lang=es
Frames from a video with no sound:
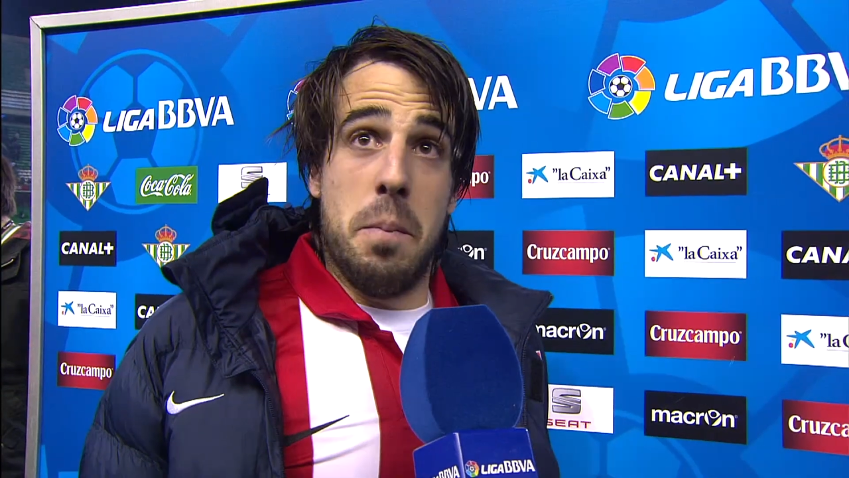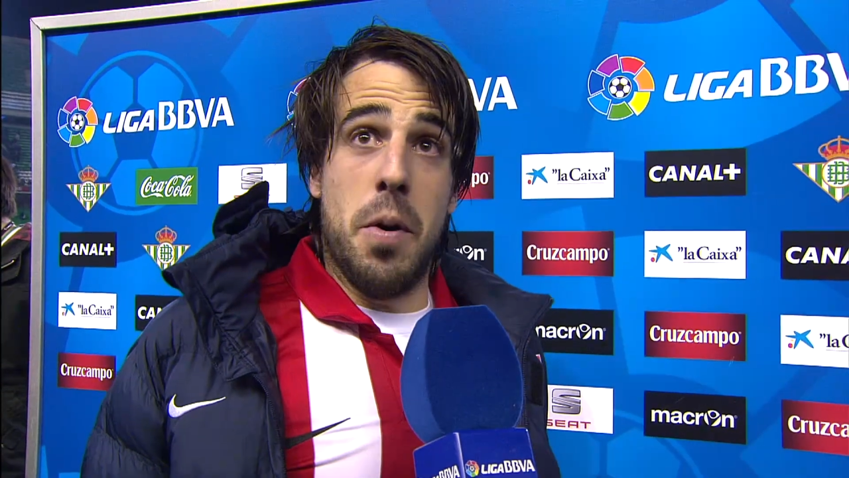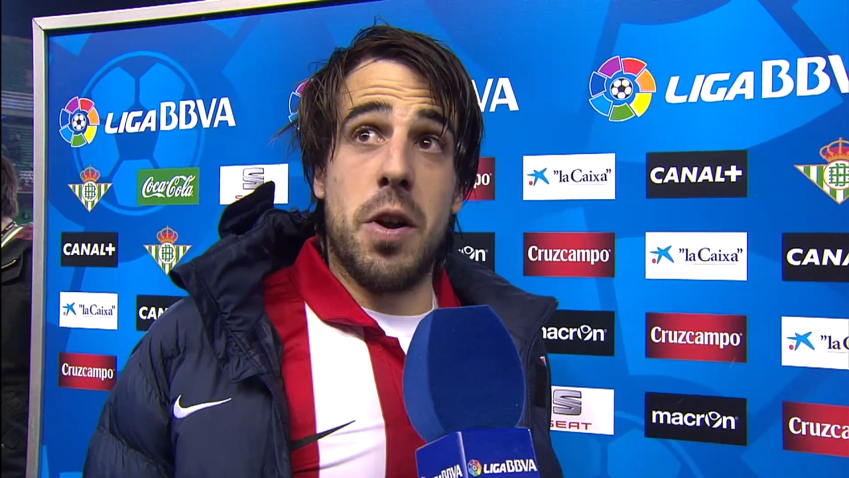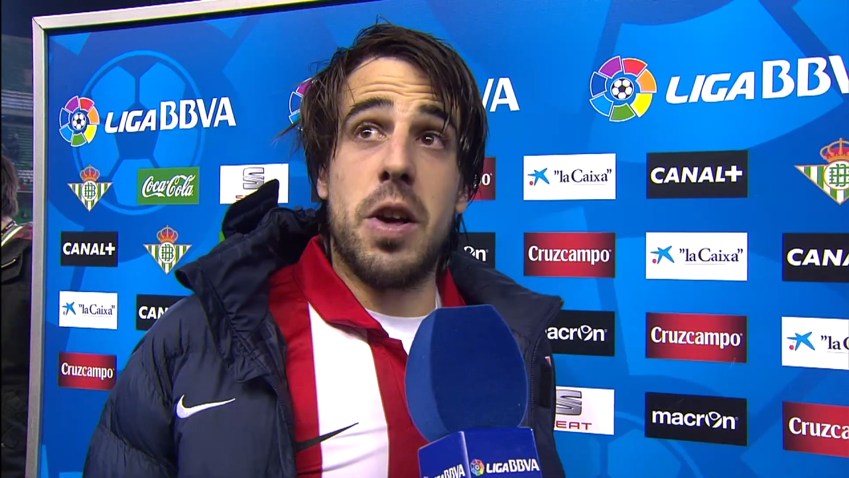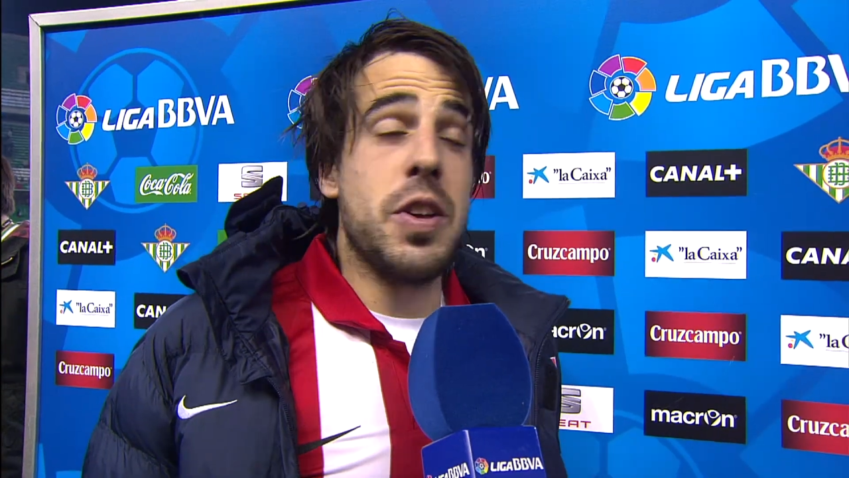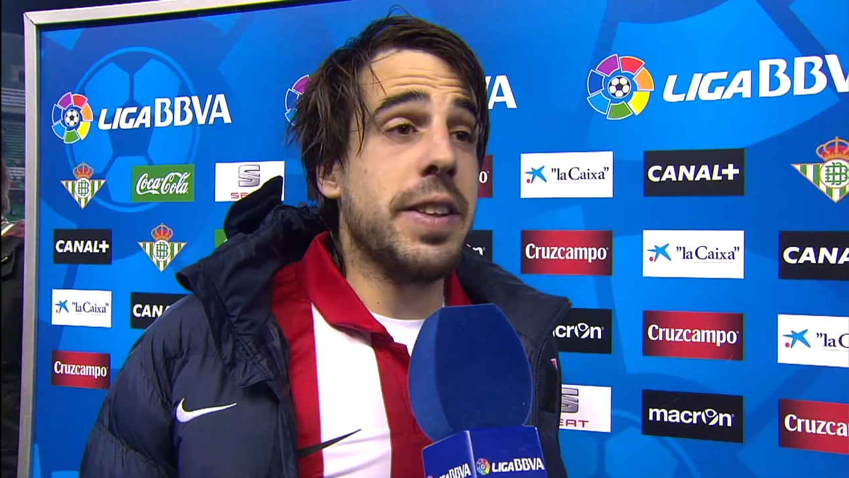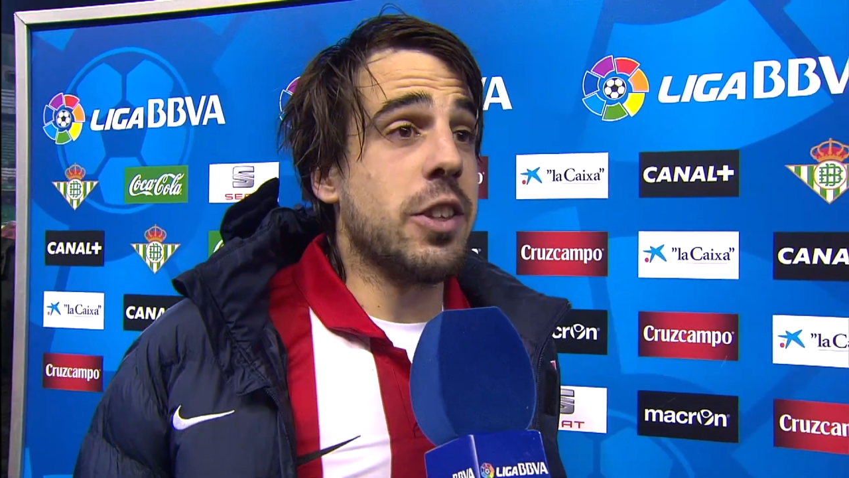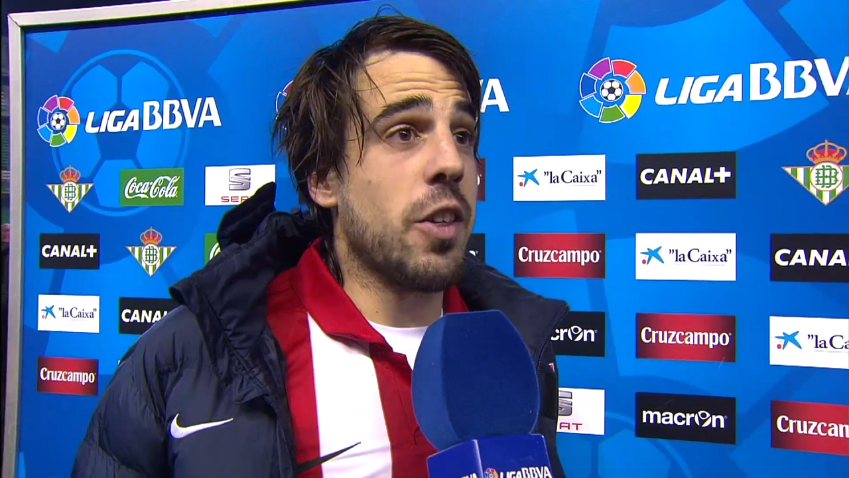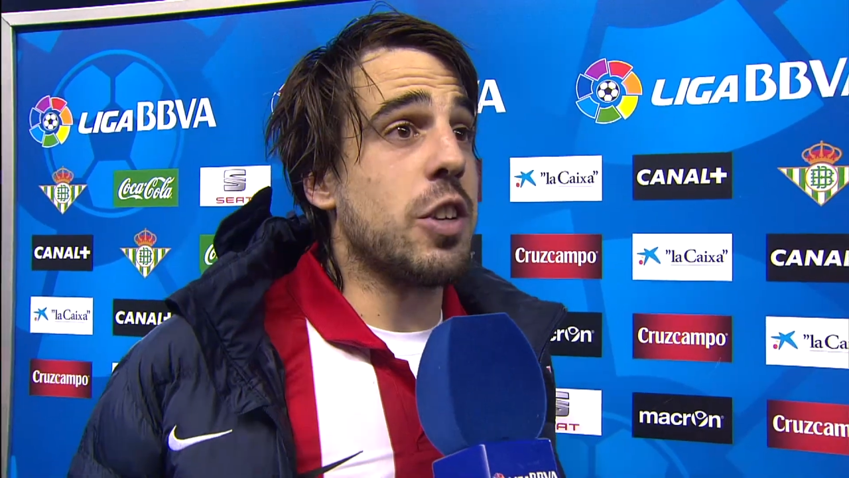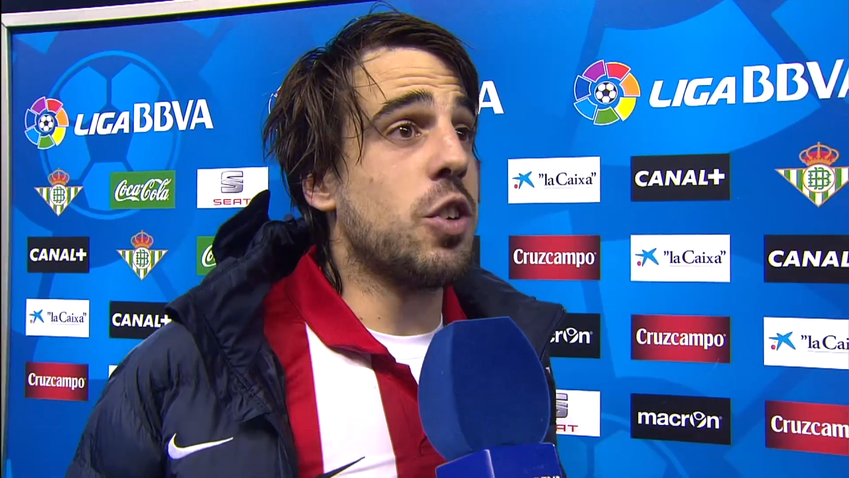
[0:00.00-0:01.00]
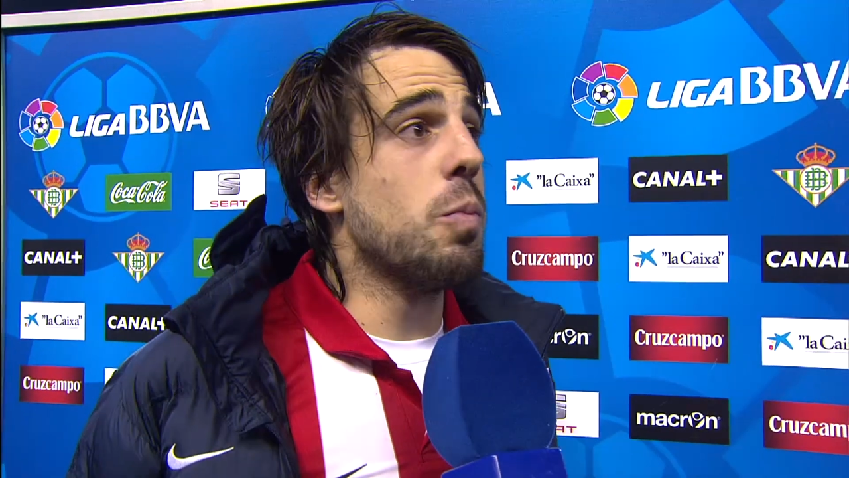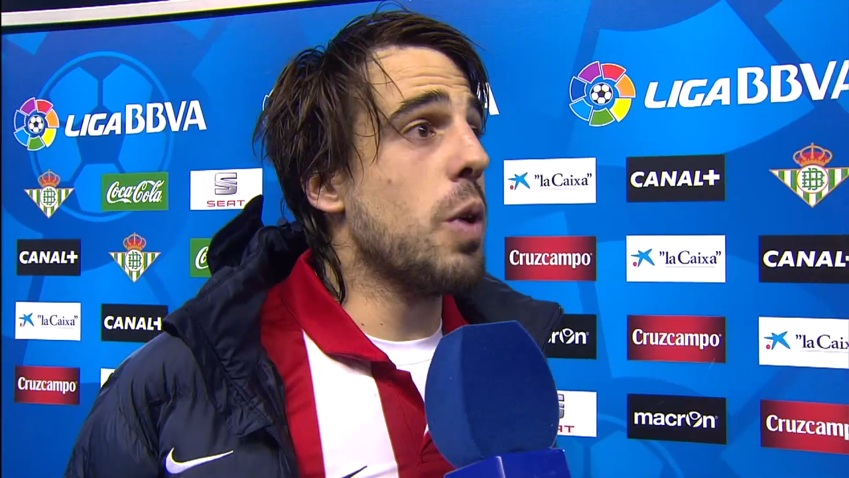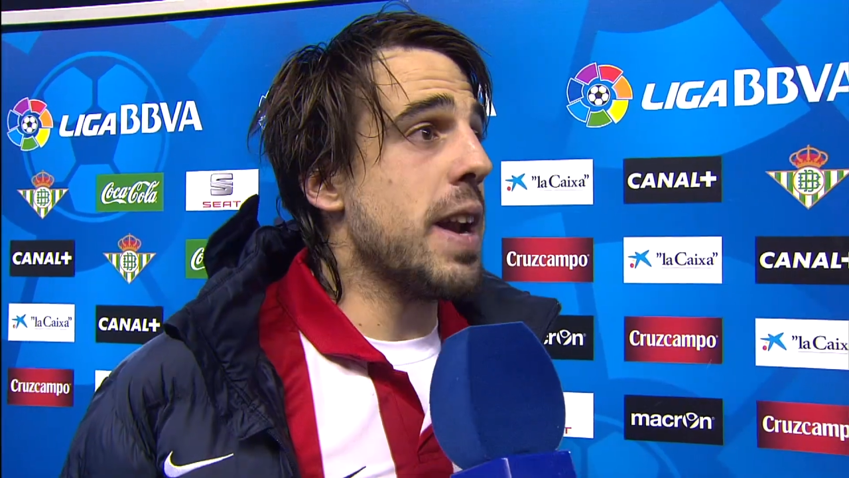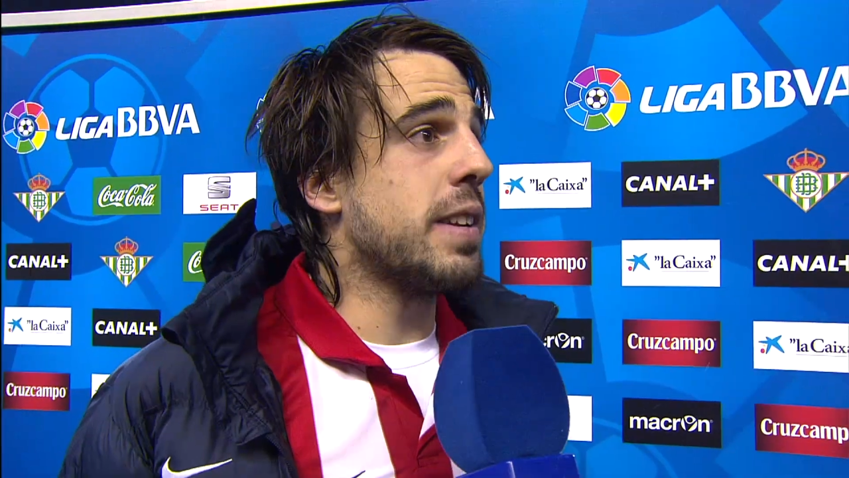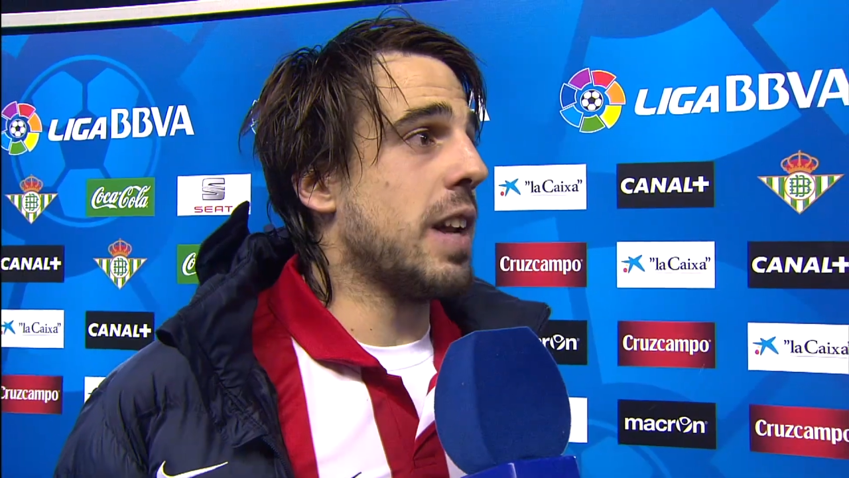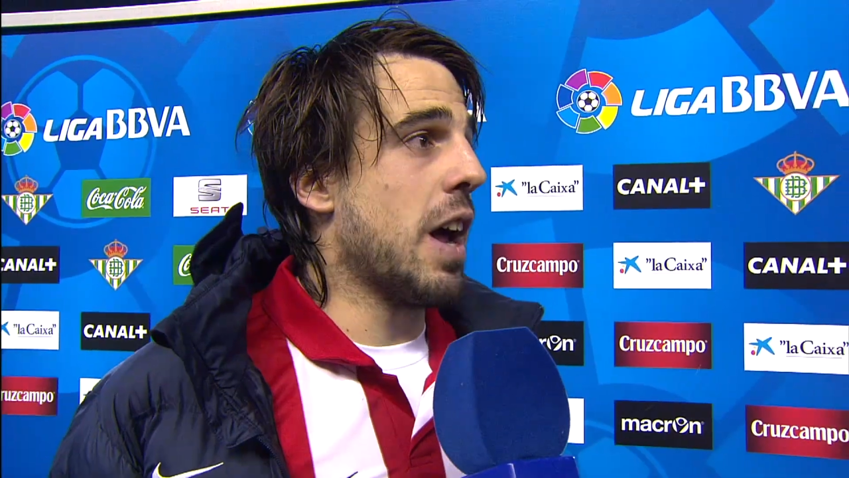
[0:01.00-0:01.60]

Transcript: por no decirte todas son buenas y